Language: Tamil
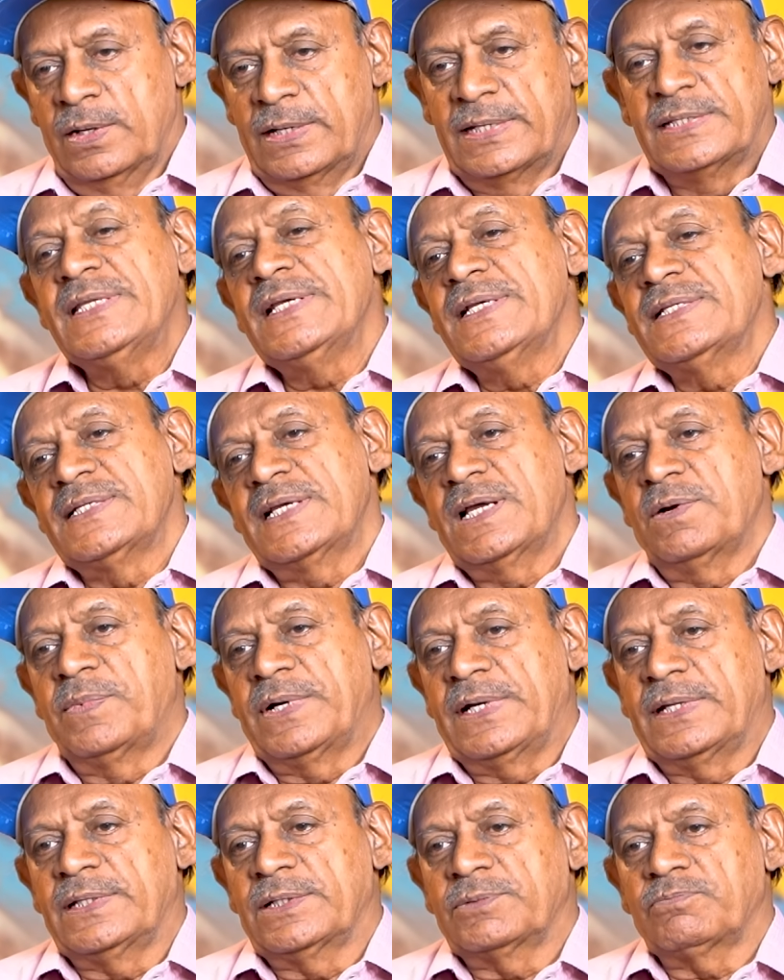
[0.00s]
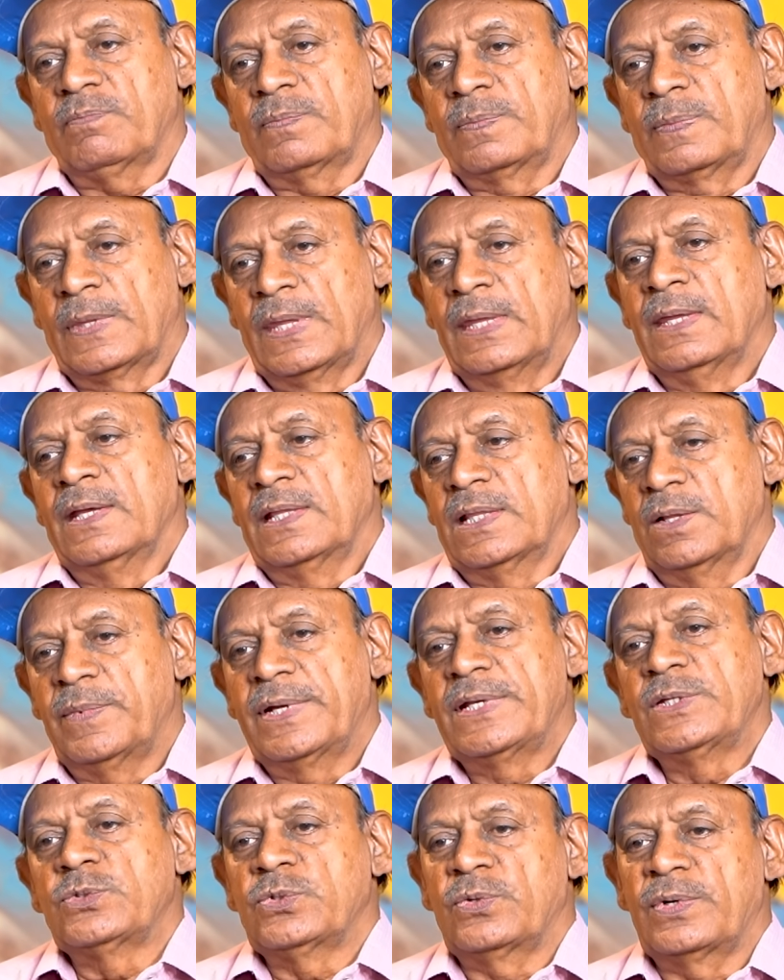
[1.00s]
கிசுகிசுக்கப்பட்டது இந்த
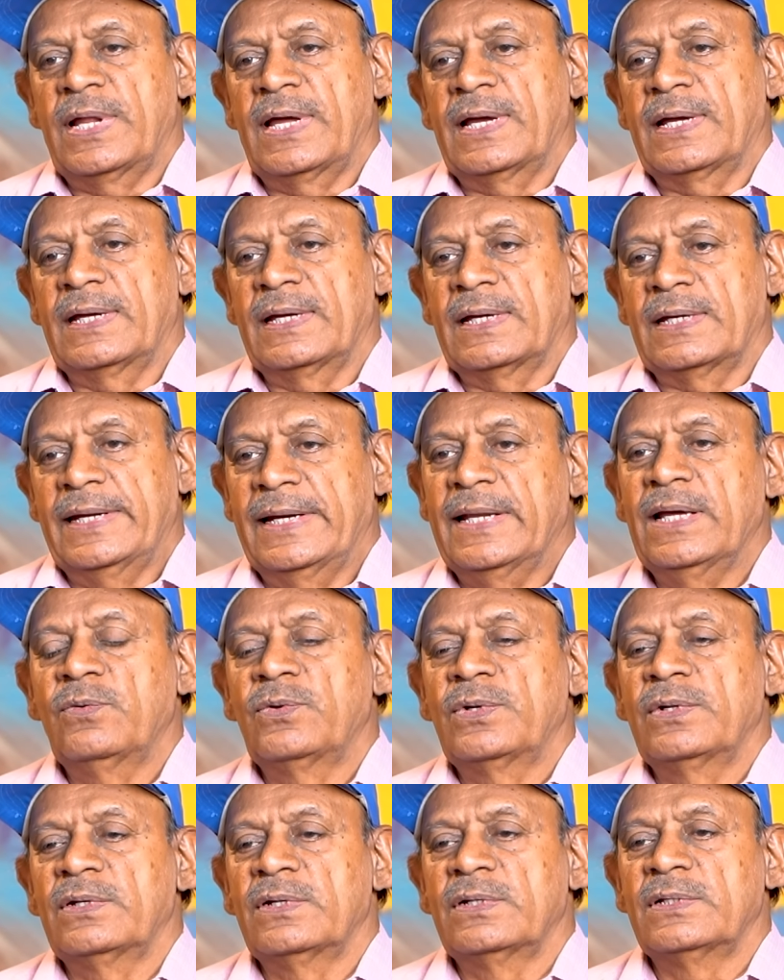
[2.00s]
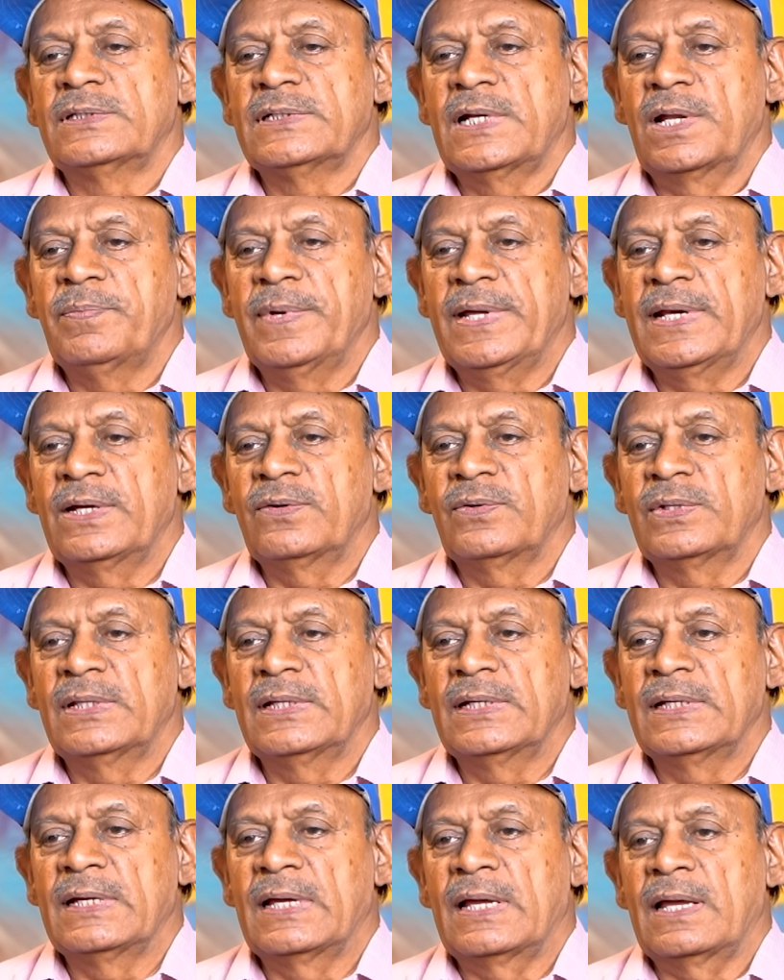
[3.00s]
மாதிரி சொன்னாங்க ஏன்னா ஒரு சில பேருக்கு
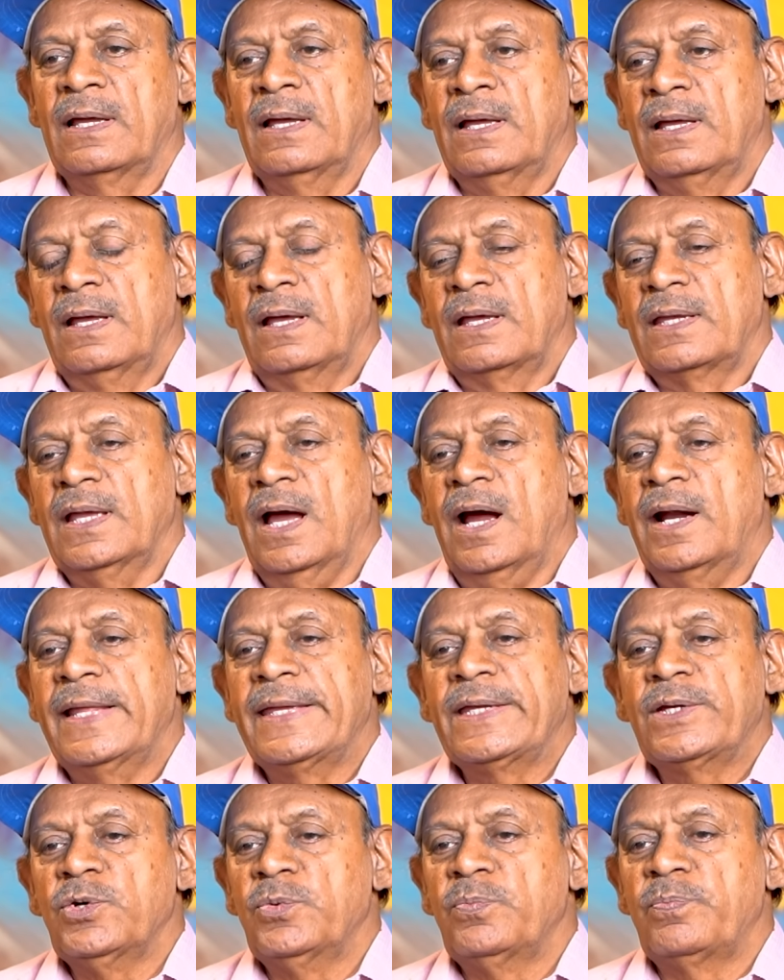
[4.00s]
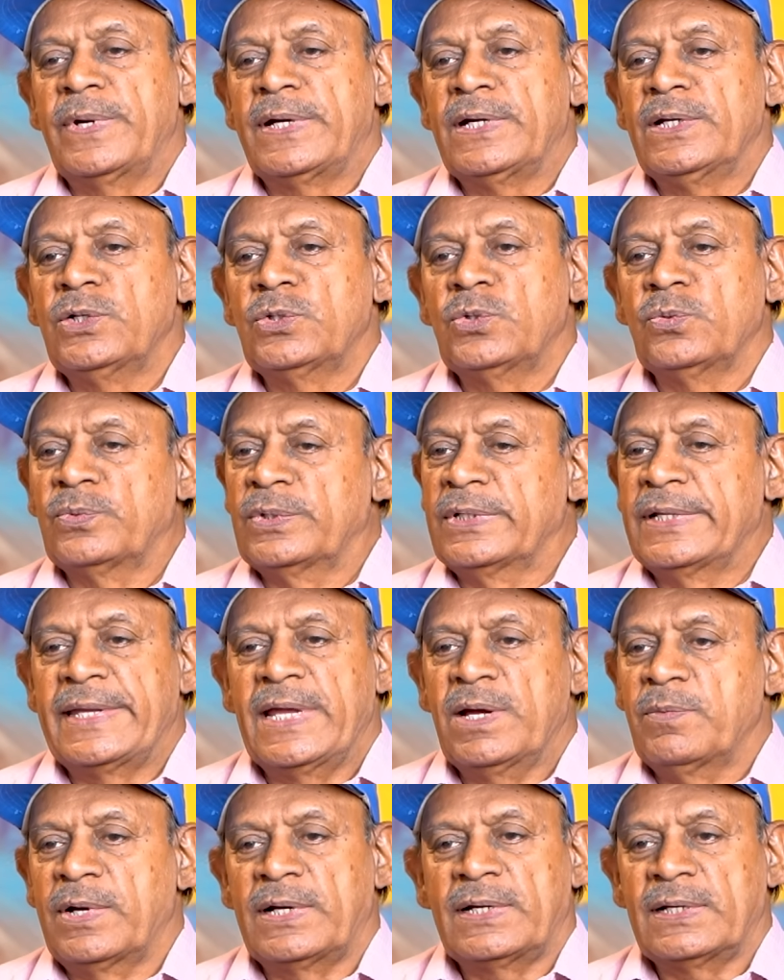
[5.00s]
வந்து யானைக்கும் பெண்ணுக்கும் வந்து
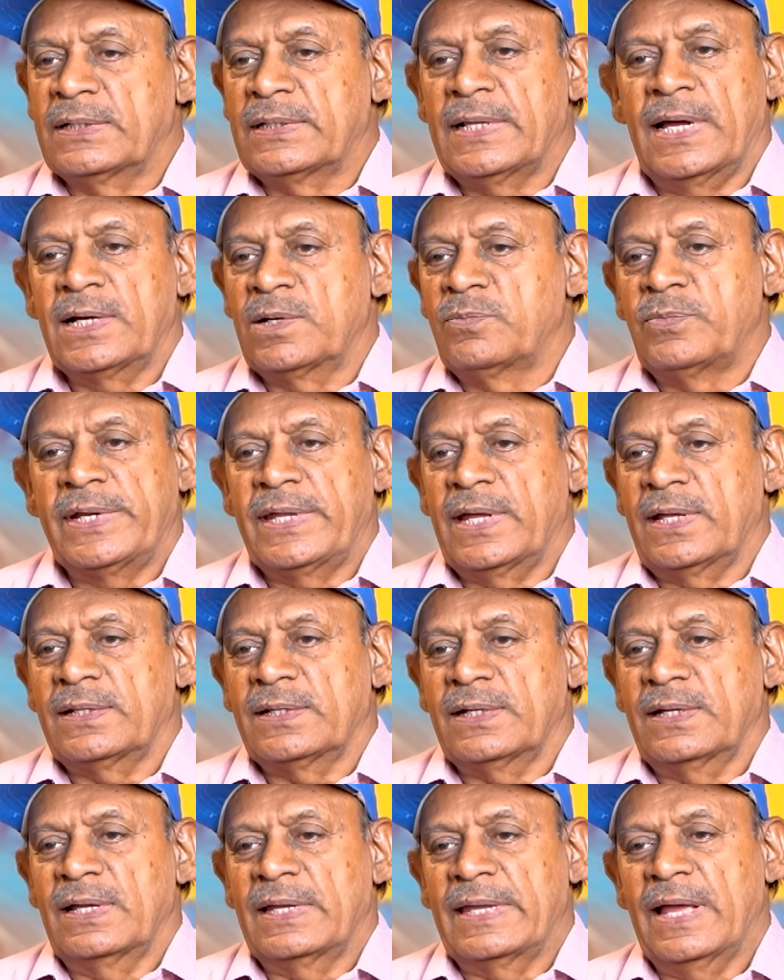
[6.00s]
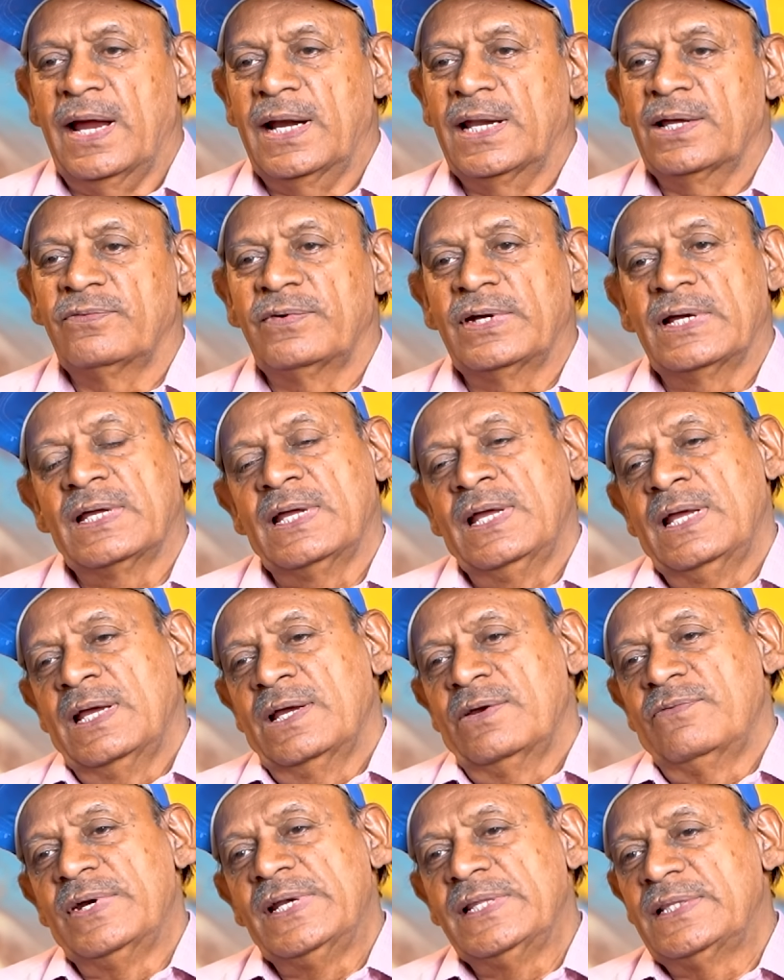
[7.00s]
ஏமாற்றம் தாங்க முடியாது யானை
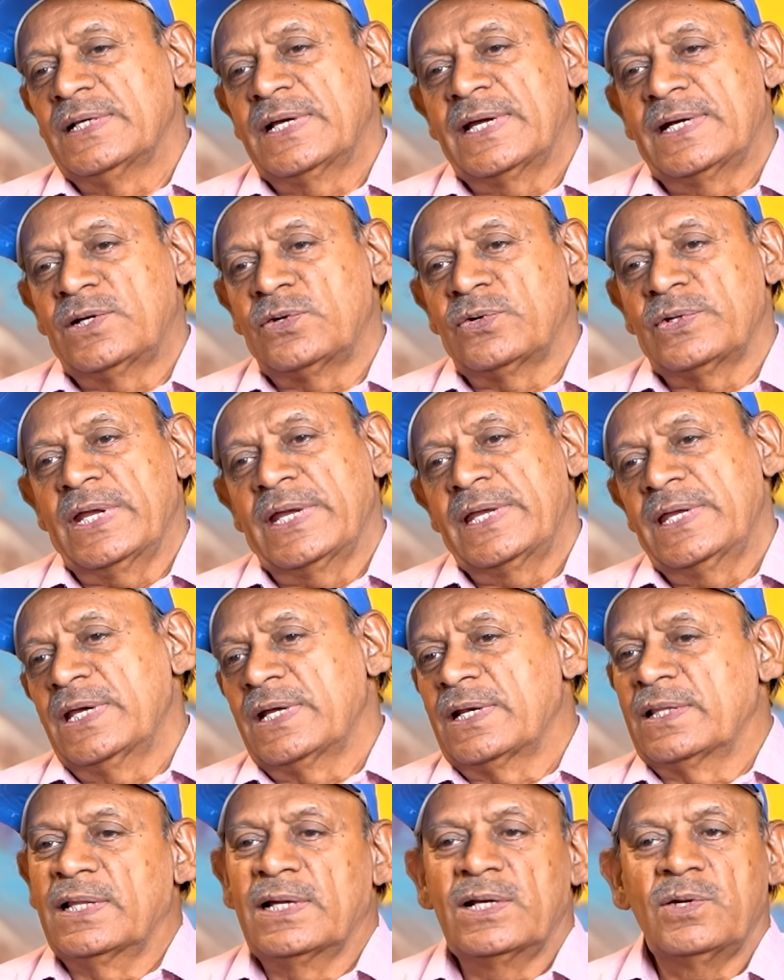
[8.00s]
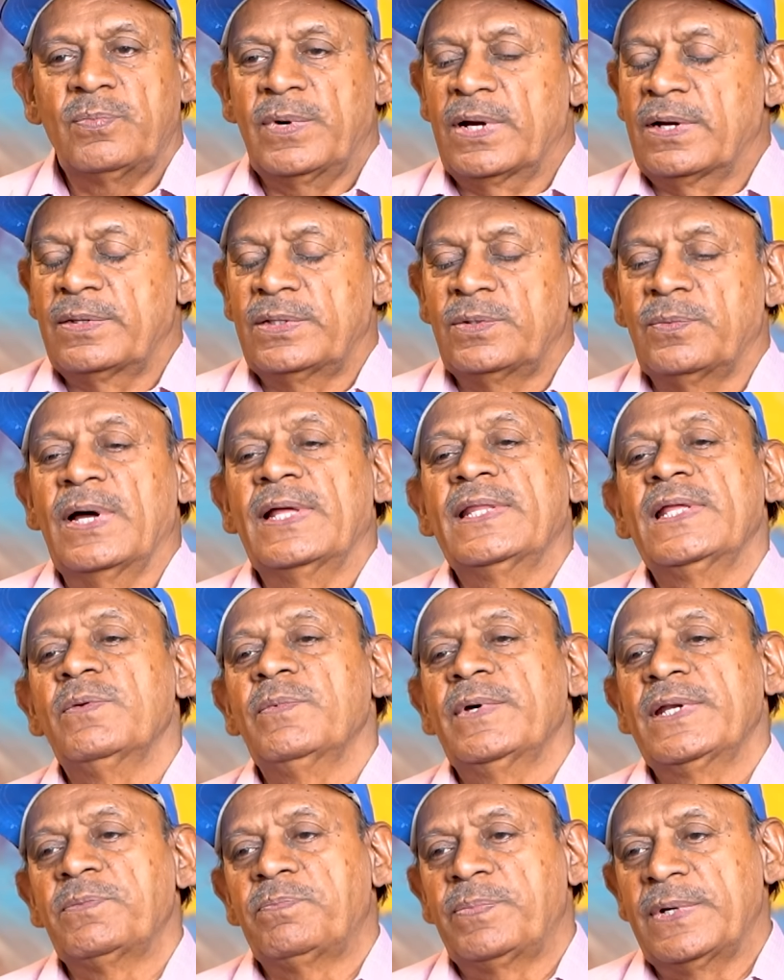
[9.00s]
வெளுத்து கட்டுறோம் எங்கே இருந்தாலும் இது அதே
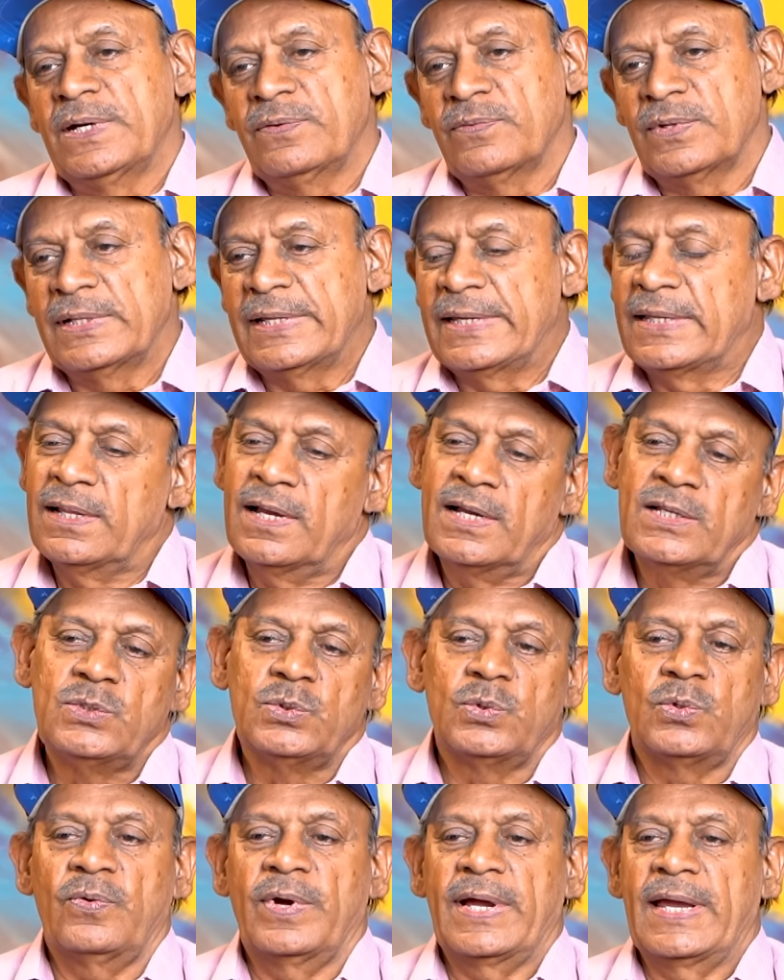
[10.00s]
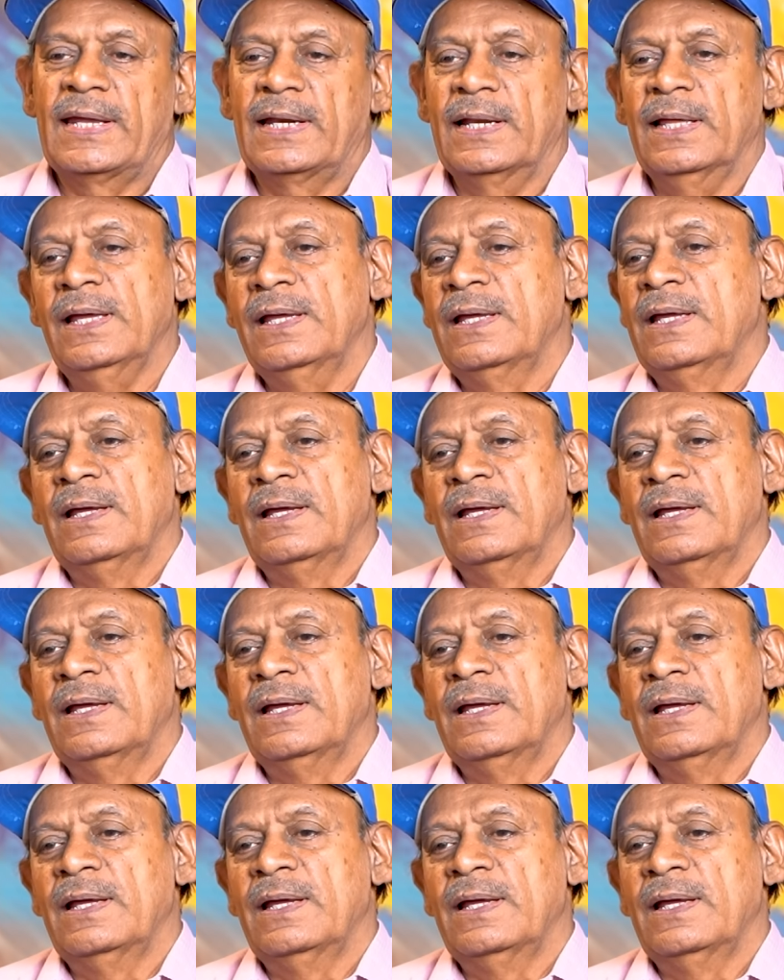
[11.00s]
மாதிரி பெண் வந்து ஏதாச்சும் ஒரு வகையில்